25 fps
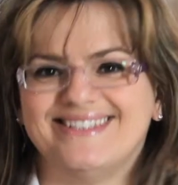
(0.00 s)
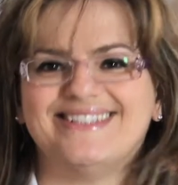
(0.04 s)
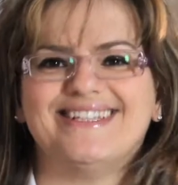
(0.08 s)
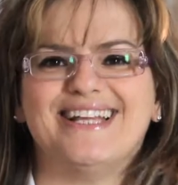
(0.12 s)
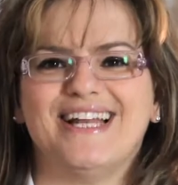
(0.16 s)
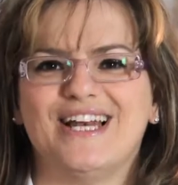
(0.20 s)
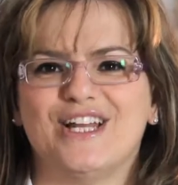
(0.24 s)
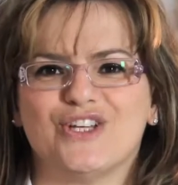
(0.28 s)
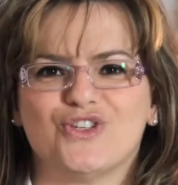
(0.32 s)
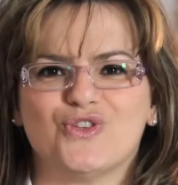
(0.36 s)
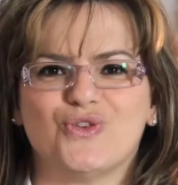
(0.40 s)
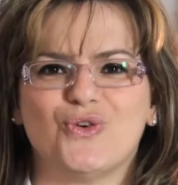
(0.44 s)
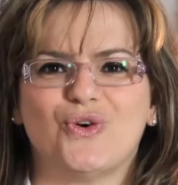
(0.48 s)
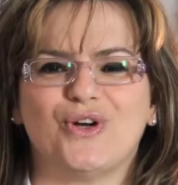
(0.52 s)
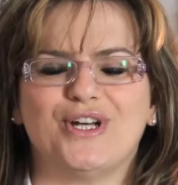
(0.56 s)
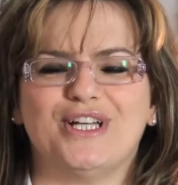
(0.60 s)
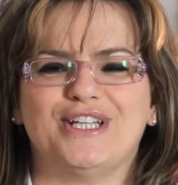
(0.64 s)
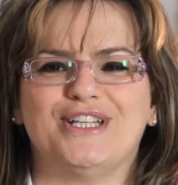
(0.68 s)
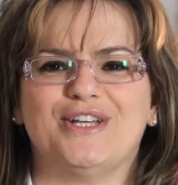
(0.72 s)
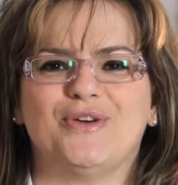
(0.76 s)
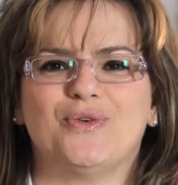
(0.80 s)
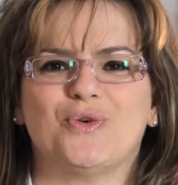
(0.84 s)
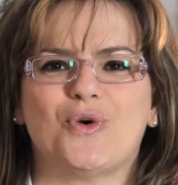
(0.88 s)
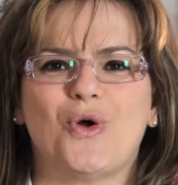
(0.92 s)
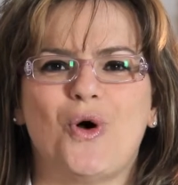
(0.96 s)
della storia
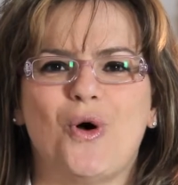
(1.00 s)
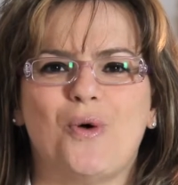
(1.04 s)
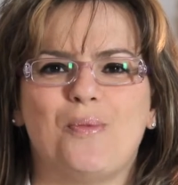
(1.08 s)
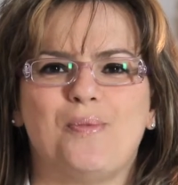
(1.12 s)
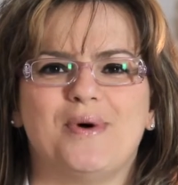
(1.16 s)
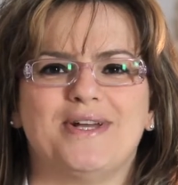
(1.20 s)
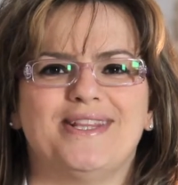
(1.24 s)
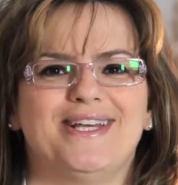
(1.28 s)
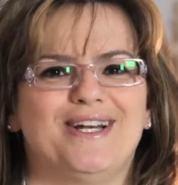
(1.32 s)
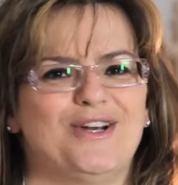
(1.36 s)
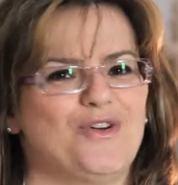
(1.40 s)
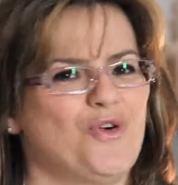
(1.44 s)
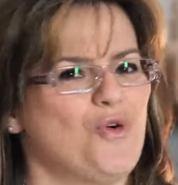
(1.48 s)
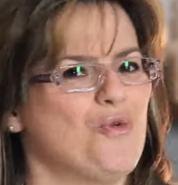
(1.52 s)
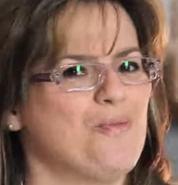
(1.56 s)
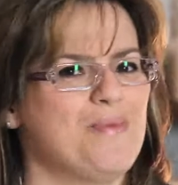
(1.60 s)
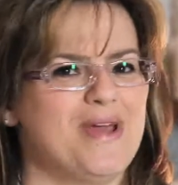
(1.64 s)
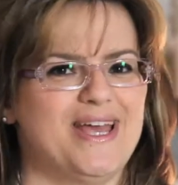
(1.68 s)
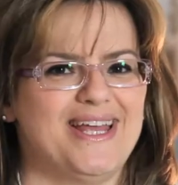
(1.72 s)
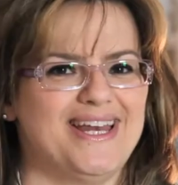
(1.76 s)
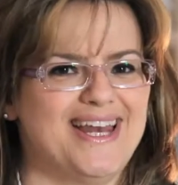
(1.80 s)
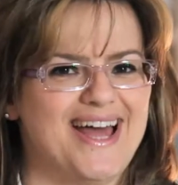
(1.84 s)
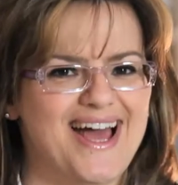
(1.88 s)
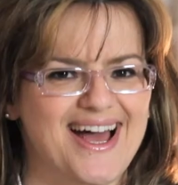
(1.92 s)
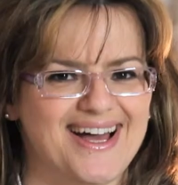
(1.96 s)
d'Europa, del
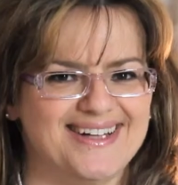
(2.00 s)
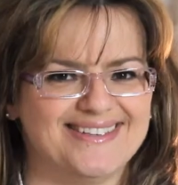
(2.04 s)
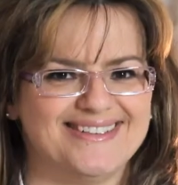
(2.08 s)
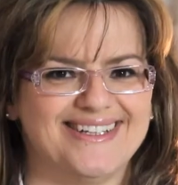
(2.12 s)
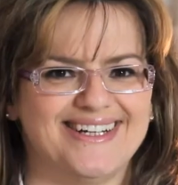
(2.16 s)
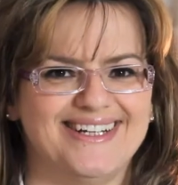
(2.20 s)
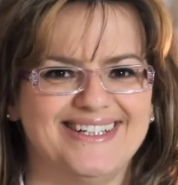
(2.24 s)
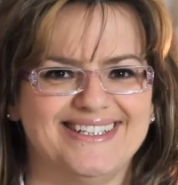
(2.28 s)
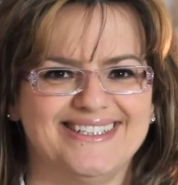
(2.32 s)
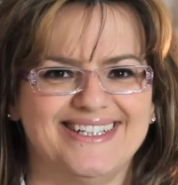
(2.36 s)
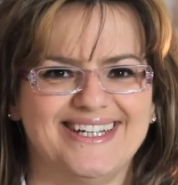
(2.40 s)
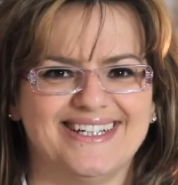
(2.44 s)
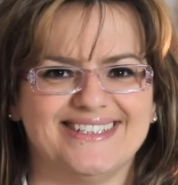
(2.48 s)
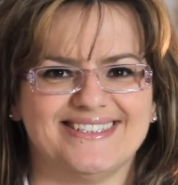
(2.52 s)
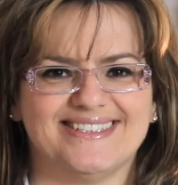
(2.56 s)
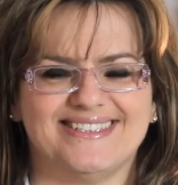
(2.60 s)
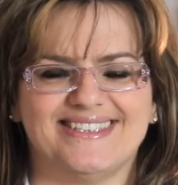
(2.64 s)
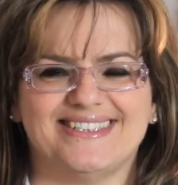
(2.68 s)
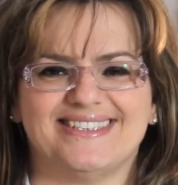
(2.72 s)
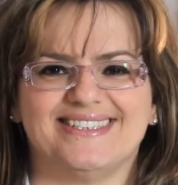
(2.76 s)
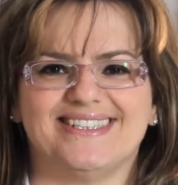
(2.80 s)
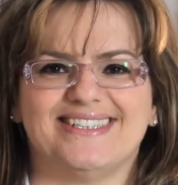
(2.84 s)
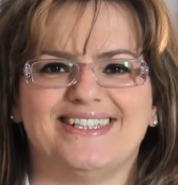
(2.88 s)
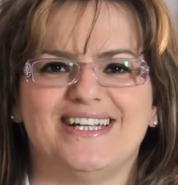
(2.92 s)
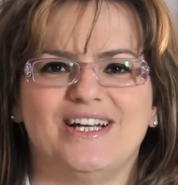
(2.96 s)
come è nata l'idea
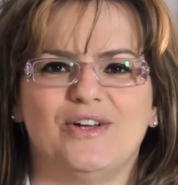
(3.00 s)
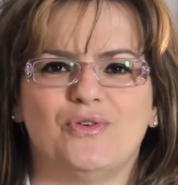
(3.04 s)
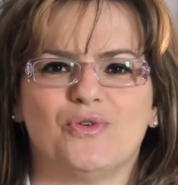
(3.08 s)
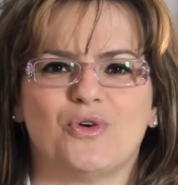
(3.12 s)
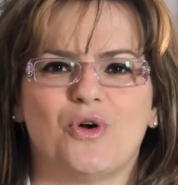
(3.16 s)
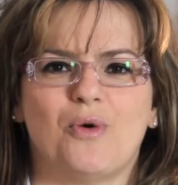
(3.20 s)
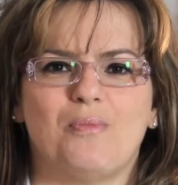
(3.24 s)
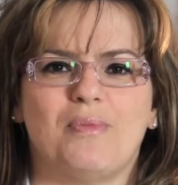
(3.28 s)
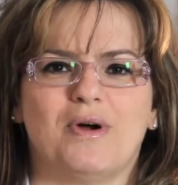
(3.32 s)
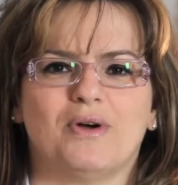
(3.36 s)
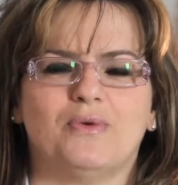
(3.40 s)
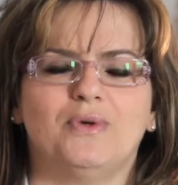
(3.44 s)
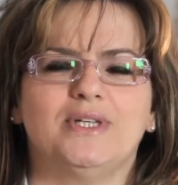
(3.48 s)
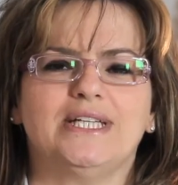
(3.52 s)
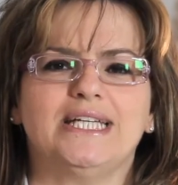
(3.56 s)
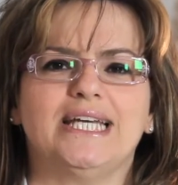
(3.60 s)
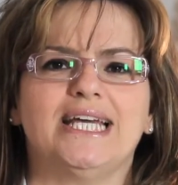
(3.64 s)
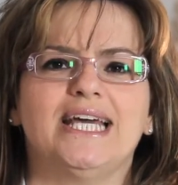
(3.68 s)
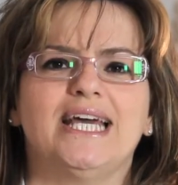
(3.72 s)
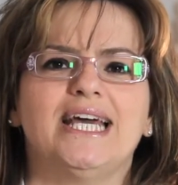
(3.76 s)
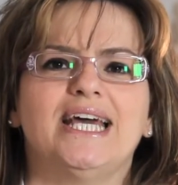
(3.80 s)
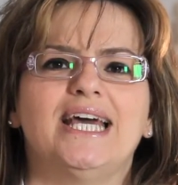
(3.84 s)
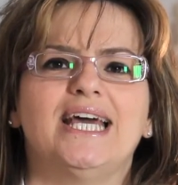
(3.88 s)
stessa dell'Europa, quindi